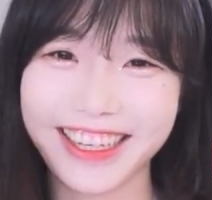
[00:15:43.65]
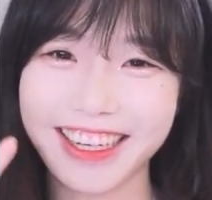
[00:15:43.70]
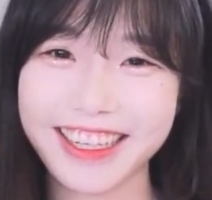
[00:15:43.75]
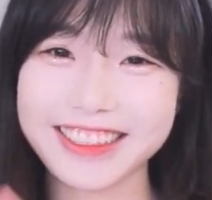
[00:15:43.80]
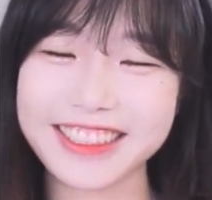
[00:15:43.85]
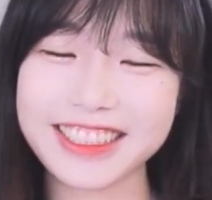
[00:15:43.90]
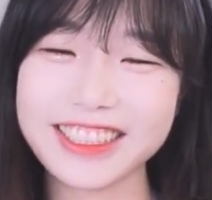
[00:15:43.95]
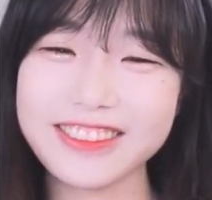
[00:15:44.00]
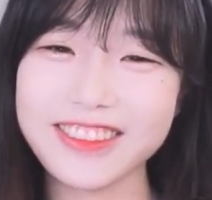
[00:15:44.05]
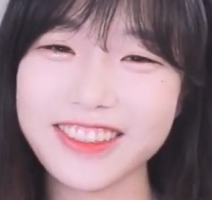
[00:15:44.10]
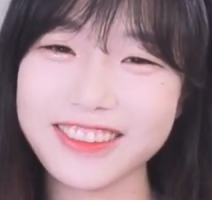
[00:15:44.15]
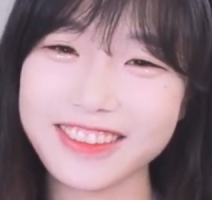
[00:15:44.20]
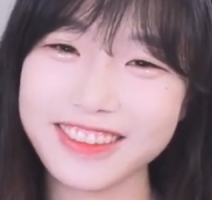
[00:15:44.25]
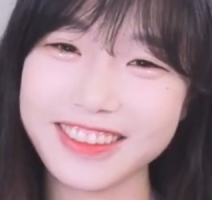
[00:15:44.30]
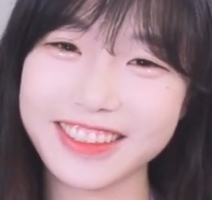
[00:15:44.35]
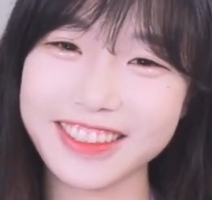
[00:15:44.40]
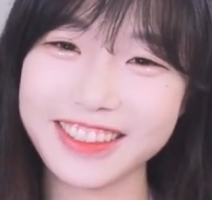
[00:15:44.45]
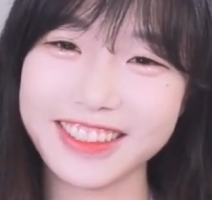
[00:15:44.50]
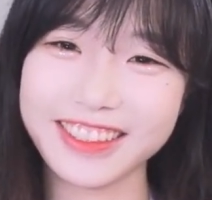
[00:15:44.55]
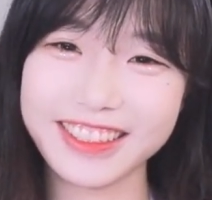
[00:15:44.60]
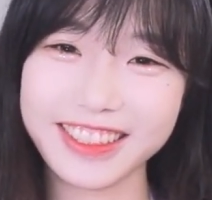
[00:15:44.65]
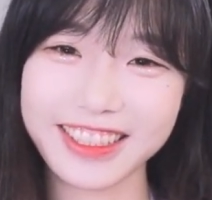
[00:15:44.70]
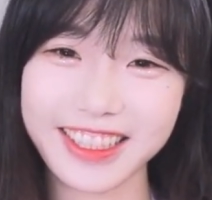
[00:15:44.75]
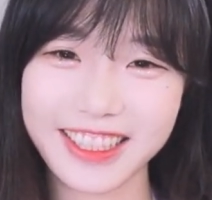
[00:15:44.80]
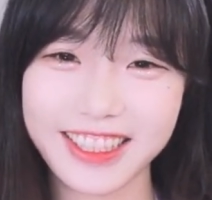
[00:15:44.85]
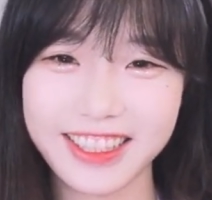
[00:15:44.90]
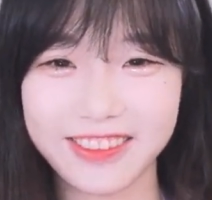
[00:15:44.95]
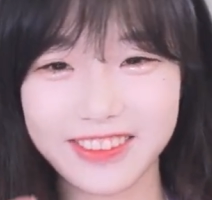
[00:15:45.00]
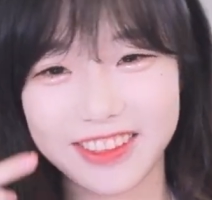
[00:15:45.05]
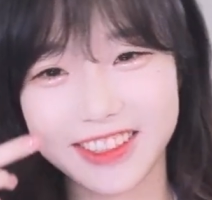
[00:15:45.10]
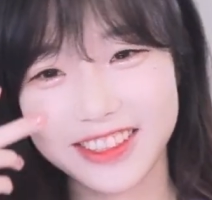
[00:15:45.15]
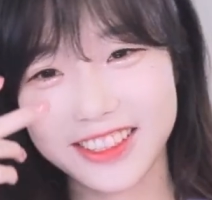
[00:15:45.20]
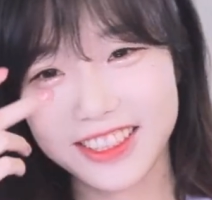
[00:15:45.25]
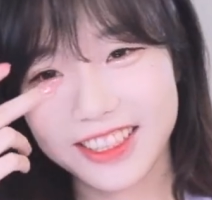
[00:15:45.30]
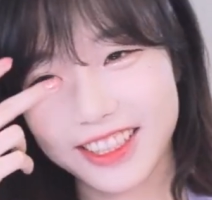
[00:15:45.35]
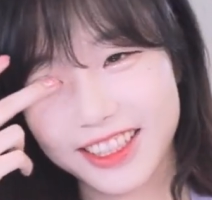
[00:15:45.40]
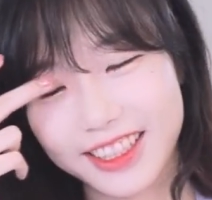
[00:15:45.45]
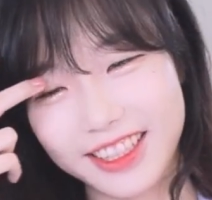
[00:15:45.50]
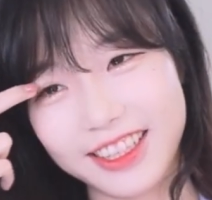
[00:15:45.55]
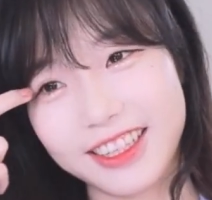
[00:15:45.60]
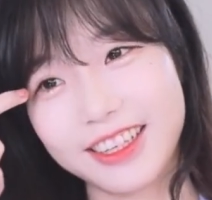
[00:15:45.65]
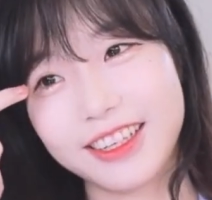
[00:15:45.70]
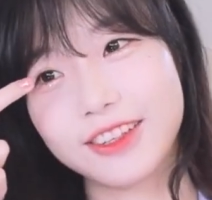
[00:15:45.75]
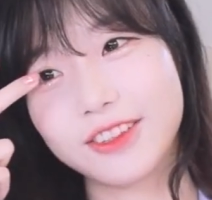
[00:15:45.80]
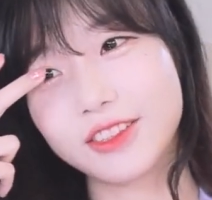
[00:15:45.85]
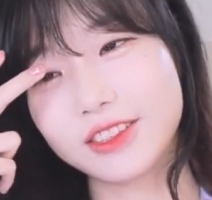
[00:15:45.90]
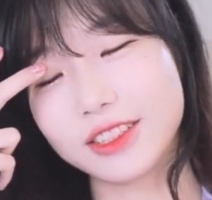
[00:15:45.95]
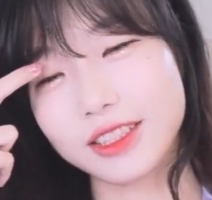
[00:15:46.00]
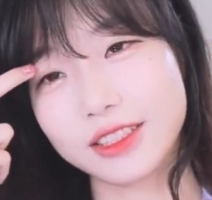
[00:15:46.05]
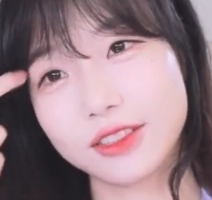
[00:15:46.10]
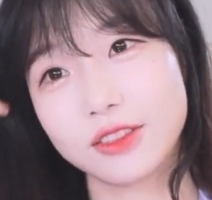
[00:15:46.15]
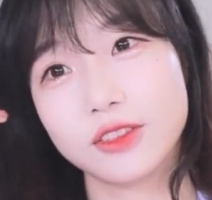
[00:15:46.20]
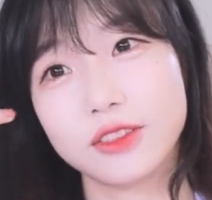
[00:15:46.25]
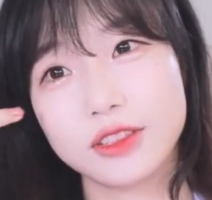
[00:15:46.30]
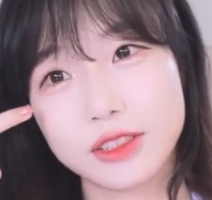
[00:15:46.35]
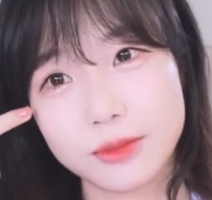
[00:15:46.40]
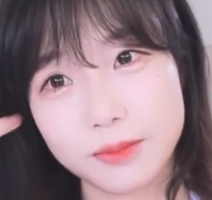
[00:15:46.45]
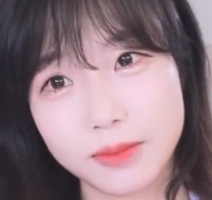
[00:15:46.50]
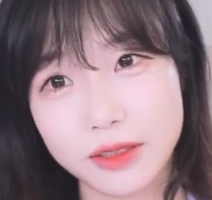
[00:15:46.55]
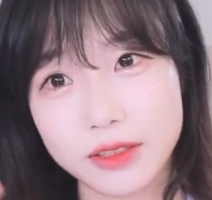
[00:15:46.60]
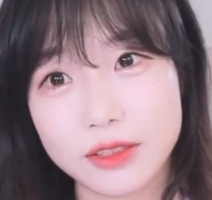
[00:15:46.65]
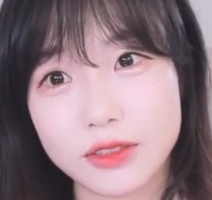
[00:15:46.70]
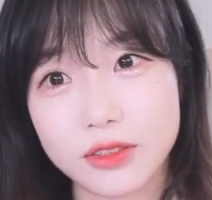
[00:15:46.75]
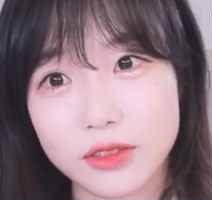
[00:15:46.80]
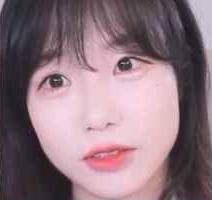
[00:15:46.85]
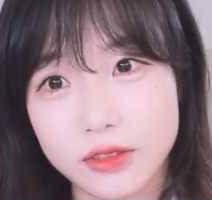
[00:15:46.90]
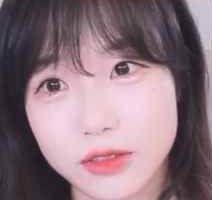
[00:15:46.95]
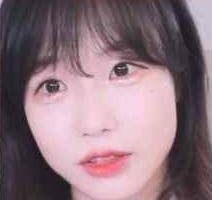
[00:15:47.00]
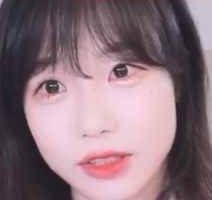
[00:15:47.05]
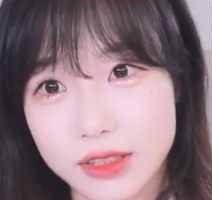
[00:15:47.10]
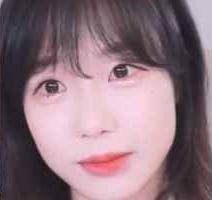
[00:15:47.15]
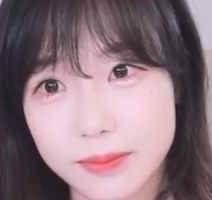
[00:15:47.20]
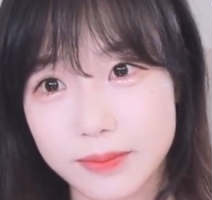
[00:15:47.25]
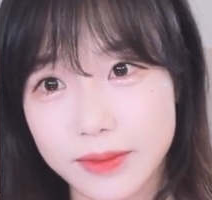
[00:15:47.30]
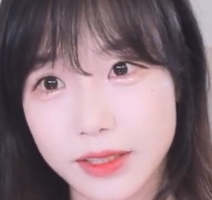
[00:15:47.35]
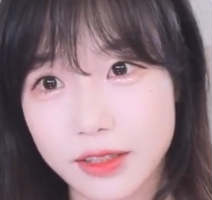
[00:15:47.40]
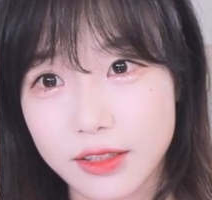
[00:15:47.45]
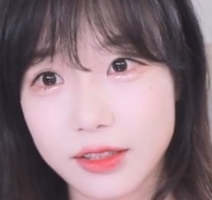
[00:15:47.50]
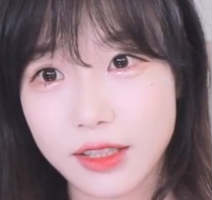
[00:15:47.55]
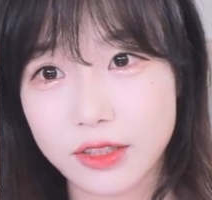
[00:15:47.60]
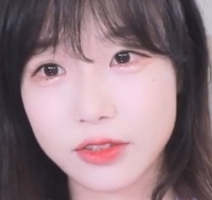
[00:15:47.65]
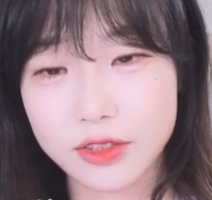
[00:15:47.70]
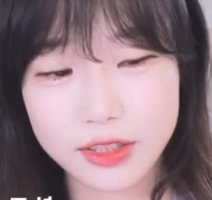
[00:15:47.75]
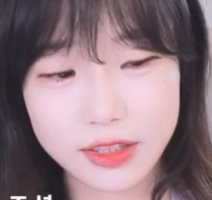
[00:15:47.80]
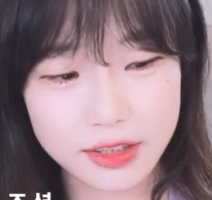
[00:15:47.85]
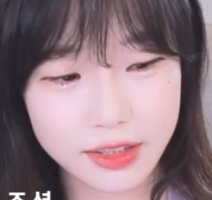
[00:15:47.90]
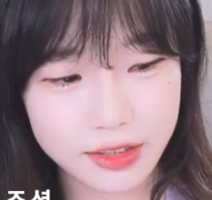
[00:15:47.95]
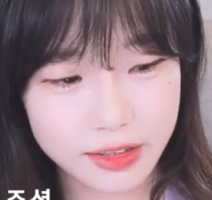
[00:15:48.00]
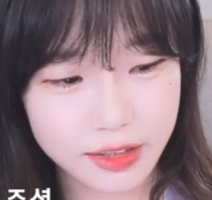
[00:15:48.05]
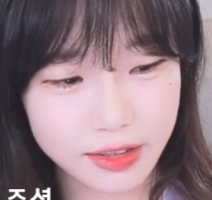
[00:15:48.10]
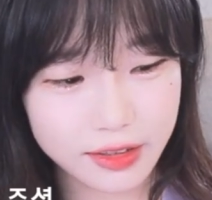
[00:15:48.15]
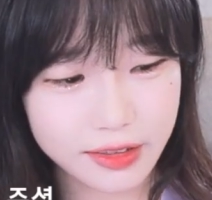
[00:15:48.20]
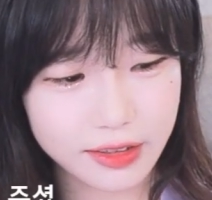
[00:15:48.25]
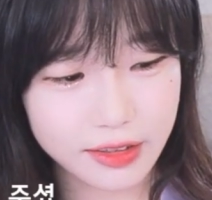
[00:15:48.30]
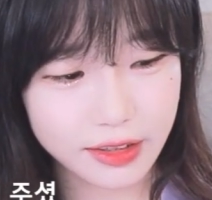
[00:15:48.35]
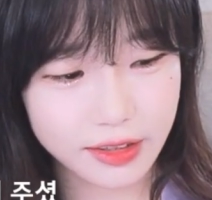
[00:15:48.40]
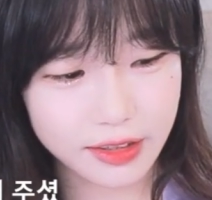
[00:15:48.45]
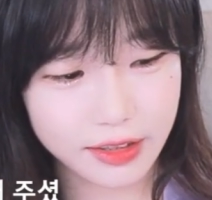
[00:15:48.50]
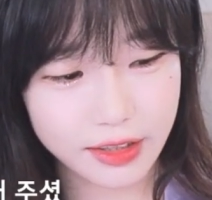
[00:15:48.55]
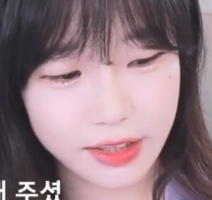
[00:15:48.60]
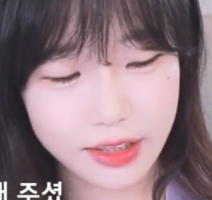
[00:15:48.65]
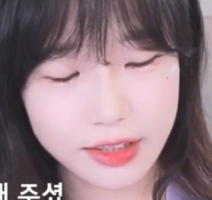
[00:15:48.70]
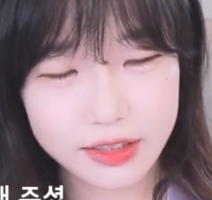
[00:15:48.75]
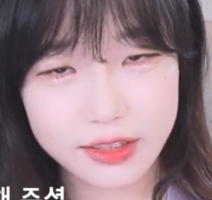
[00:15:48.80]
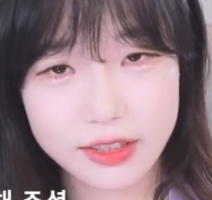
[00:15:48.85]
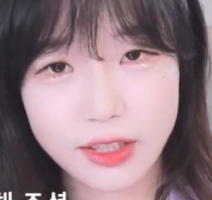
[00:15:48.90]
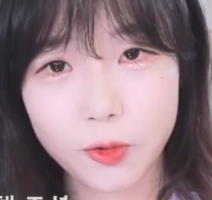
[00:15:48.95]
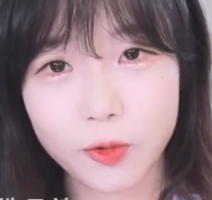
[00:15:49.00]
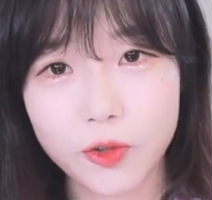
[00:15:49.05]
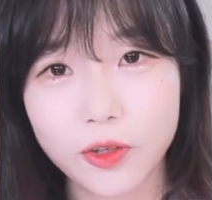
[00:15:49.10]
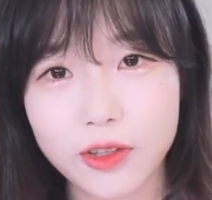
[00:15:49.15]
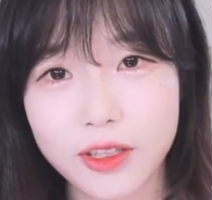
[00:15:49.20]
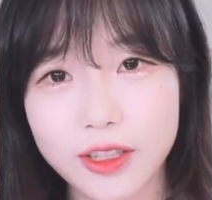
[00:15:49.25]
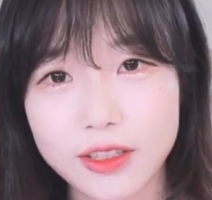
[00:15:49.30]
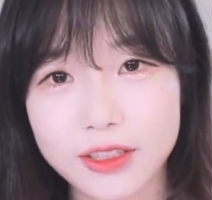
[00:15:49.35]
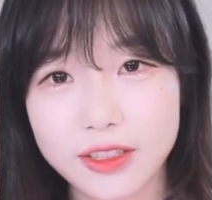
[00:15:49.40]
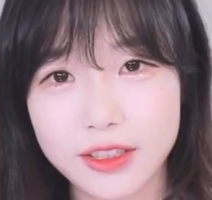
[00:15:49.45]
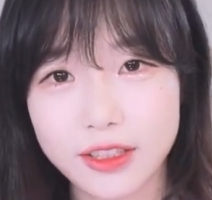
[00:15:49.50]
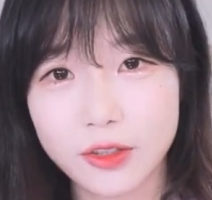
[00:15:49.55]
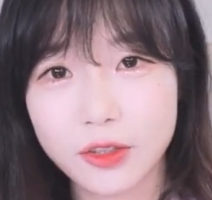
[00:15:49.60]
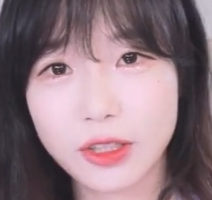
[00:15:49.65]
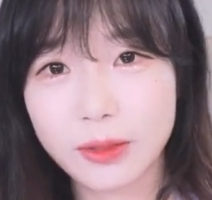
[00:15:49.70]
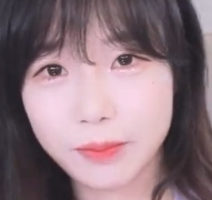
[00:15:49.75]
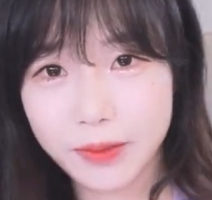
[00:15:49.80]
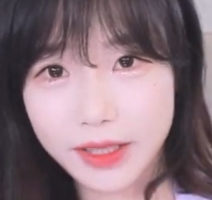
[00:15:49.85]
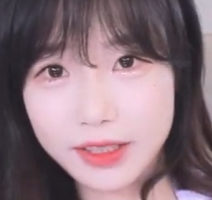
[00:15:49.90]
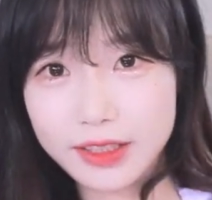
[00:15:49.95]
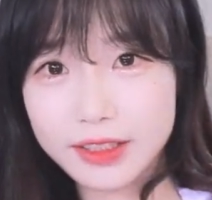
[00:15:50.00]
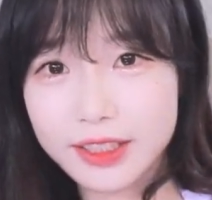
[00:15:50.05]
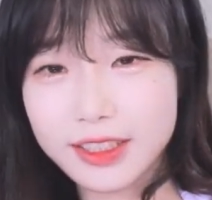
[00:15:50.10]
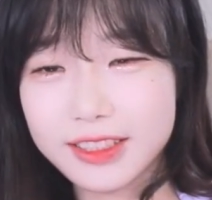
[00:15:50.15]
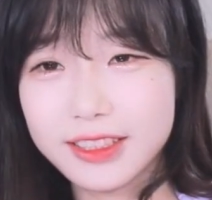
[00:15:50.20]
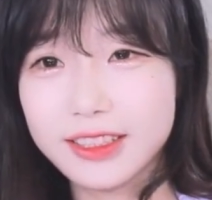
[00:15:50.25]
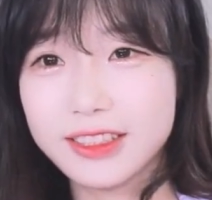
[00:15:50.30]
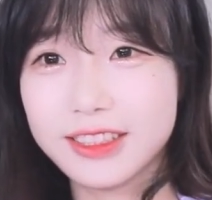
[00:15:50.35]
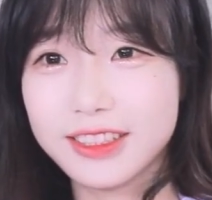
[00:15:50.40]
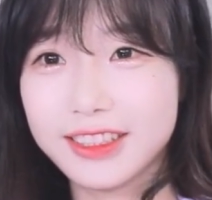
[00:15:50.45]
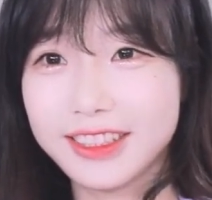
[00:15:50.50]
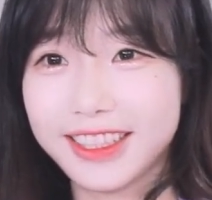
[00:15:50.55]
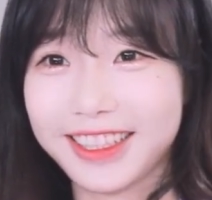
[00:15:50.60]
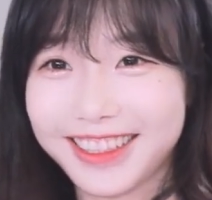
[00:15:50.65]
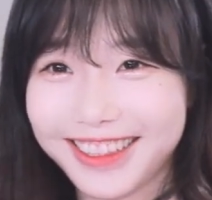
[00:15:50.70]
아 스티랑글님 드야 아, 어제 저 연습했어요 연습 한 5시간 했는데 자고 일어나니까 이렇게 팔을 탁 드는데